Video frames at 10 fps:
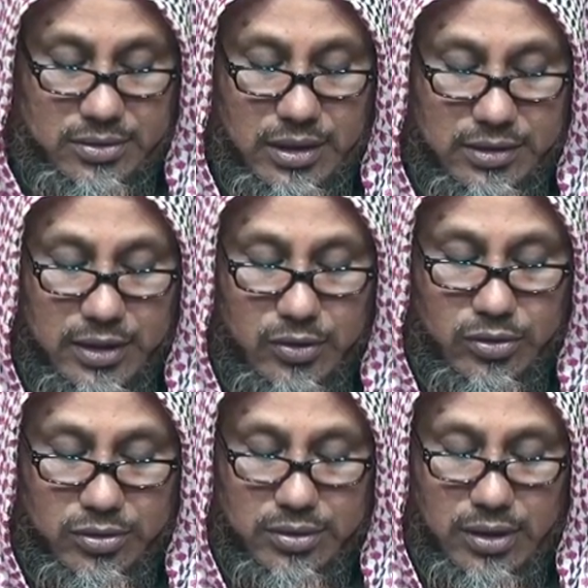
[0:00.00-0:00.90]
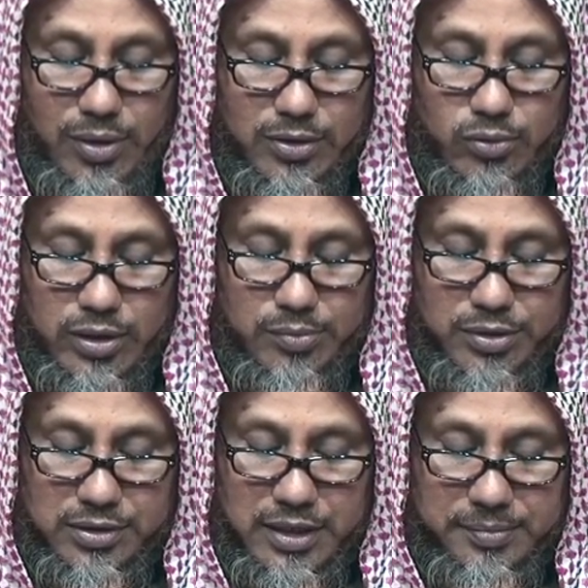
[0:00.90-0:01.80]
তাকদির ও তওয়াক্কুলের
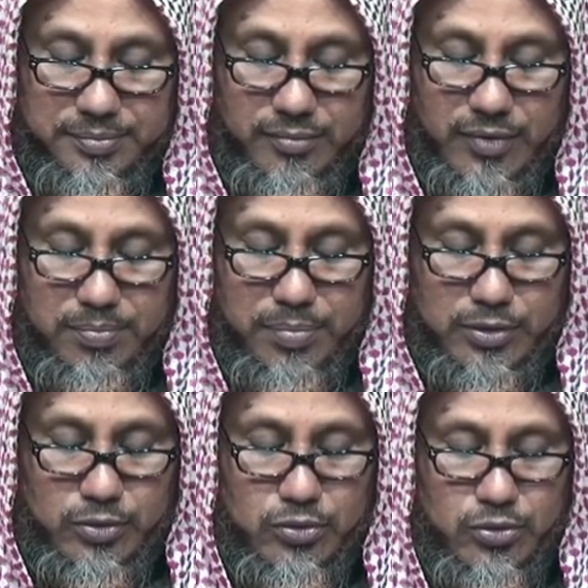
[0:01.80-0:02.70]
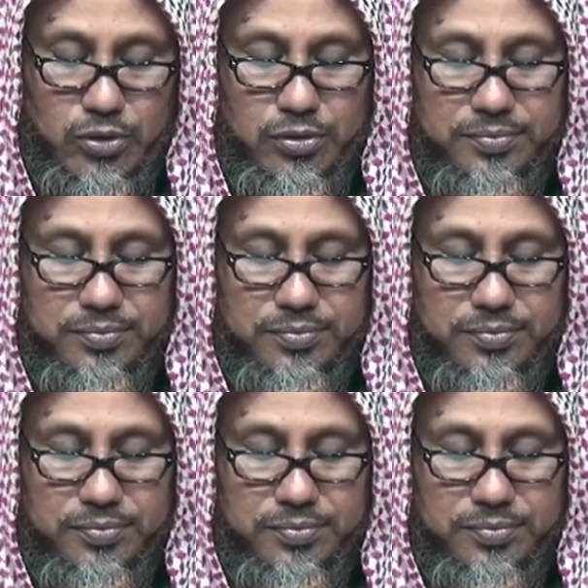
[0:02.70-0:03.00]
মধ্যে পার্থক্য